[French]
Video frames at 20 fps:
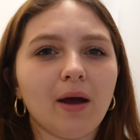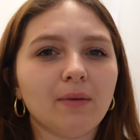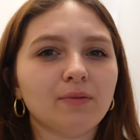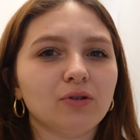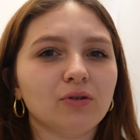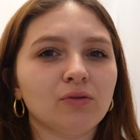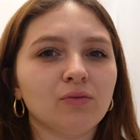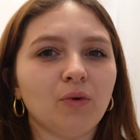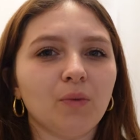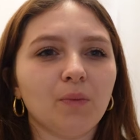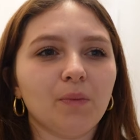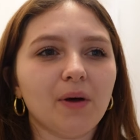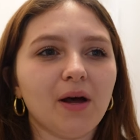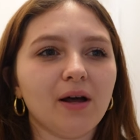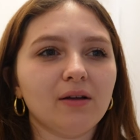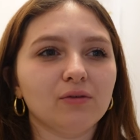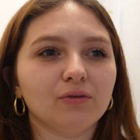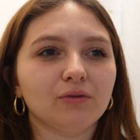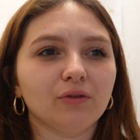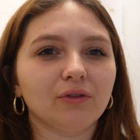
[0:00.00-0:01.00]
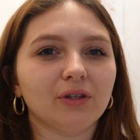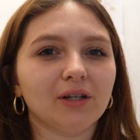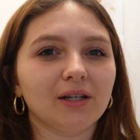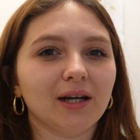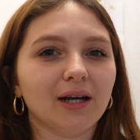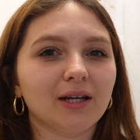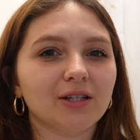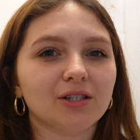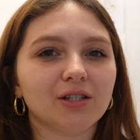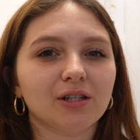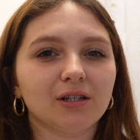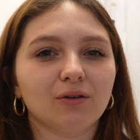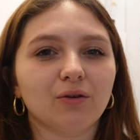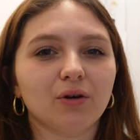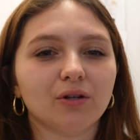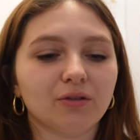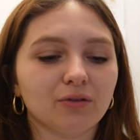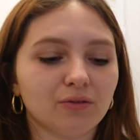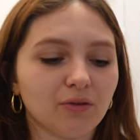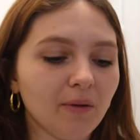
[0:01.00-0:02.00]
absolument pas le temps d'aller racheter
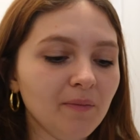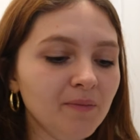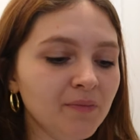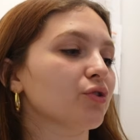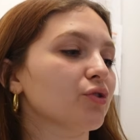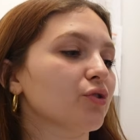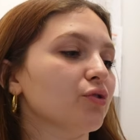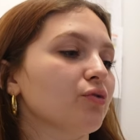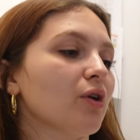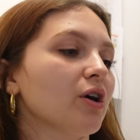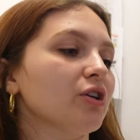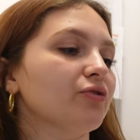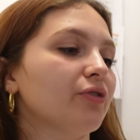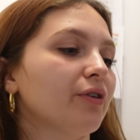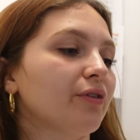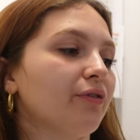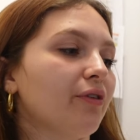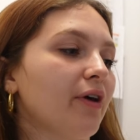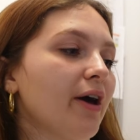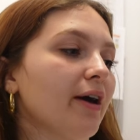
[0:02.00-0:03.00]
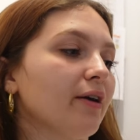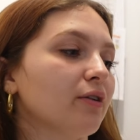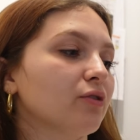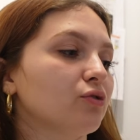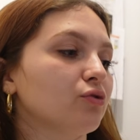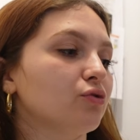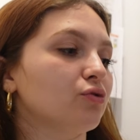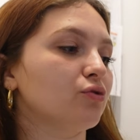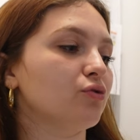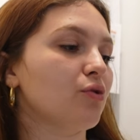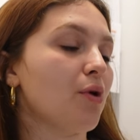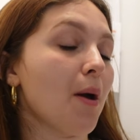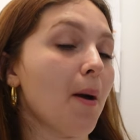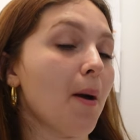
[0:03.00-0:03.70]
quoi que ce soit. Ce soir je vais faire du